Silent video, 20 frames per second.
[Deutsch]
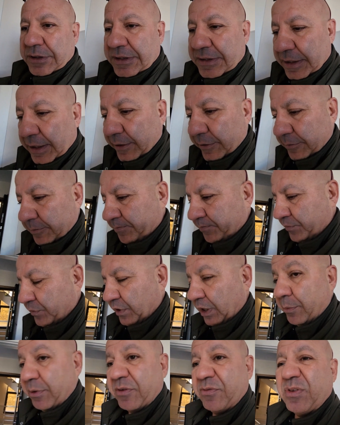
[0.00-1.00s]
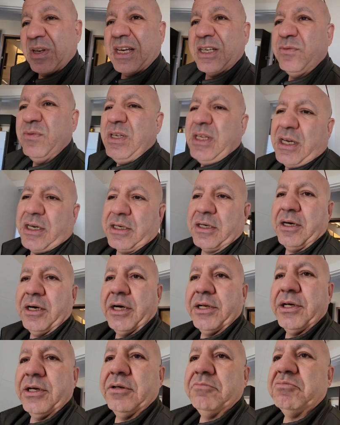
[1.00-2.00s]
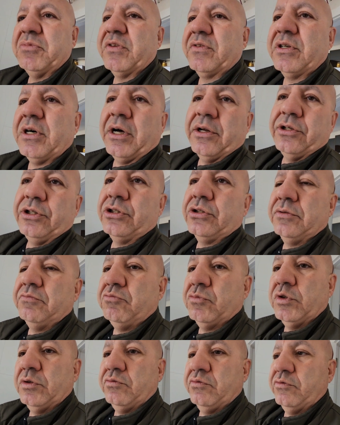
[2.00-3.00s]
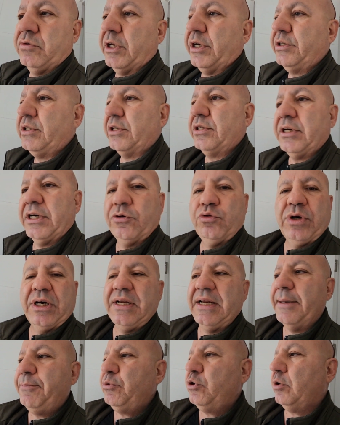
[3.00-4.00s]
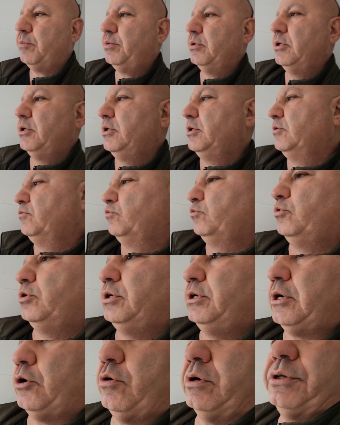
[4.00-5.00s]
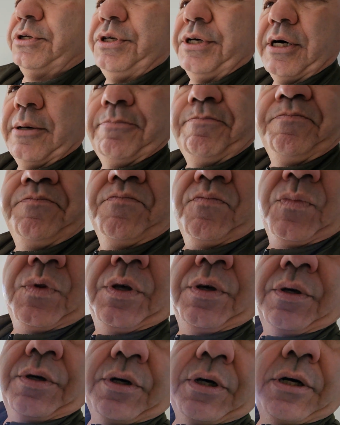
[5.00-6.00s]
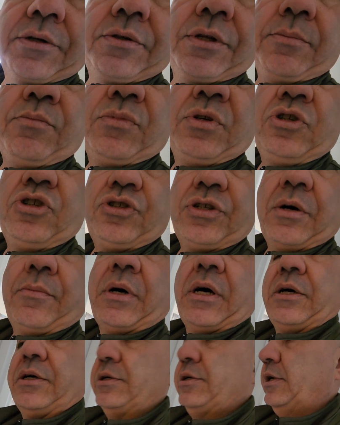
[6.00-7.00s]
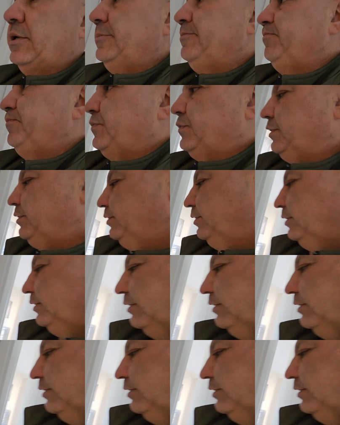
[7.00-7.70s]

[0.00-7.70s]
dann, aber vielleicht will ja einer das gar nicht. Ne? Vielleicht hat er ja nur einen Laptop, wo er auch hier am, an dem Tisch da machen kann. Ne?